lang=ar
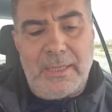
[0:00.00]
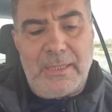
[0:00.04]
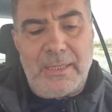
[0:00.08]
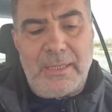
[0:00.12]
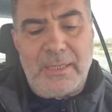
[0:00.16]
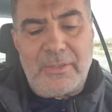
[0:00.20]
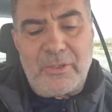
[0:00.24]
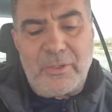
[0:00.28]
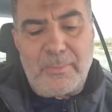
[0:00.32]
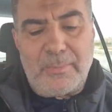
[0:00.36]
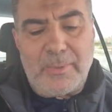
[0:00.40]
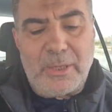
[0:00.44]

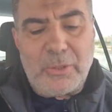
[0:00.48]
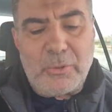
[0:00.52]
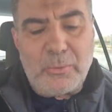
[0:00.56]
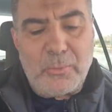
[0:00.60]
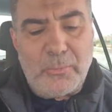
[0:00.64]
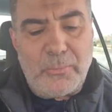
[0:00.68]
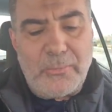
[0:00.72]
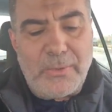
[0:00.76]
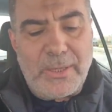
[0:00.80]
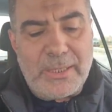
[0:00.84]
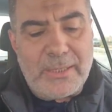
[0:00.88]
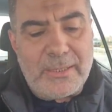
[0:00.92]
يجب أن
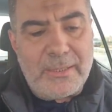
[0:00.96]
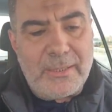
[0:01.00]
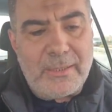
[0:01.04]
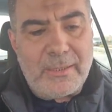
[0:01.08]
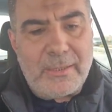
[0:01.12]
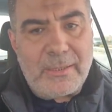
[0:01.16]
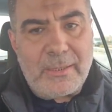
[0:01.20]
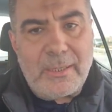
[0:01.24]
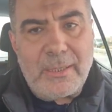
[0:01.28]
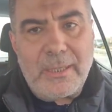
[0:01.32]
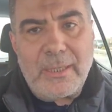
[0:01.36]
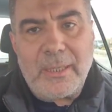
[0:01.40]

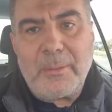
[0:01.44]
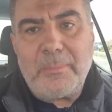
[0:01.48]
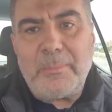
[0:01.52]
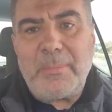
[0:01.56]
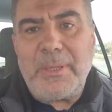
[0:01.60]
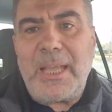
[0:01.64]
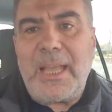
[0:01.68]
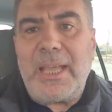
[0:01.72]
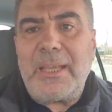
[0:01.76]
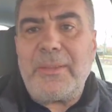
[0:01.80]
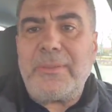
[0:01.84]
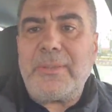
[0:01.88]
أفكر
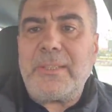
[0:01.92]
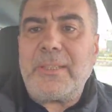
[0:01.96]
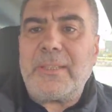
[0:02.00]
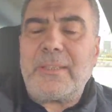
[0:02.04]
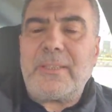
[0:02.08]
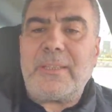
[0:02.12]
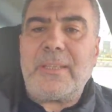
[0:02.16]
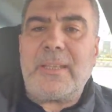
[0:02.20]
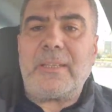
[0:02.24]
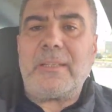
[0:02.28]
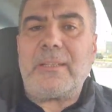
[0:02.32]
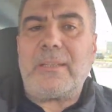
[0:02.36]
بهذه
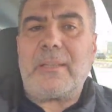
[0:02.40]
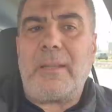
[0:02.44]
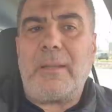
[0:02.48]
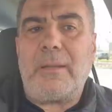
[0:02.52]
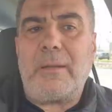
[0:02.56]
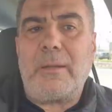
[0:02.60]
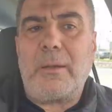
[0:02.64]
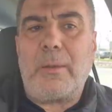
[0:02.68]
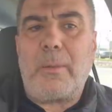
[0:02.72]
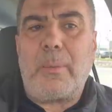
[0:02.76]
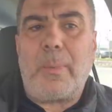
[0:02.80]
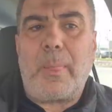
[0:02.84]
الطريقة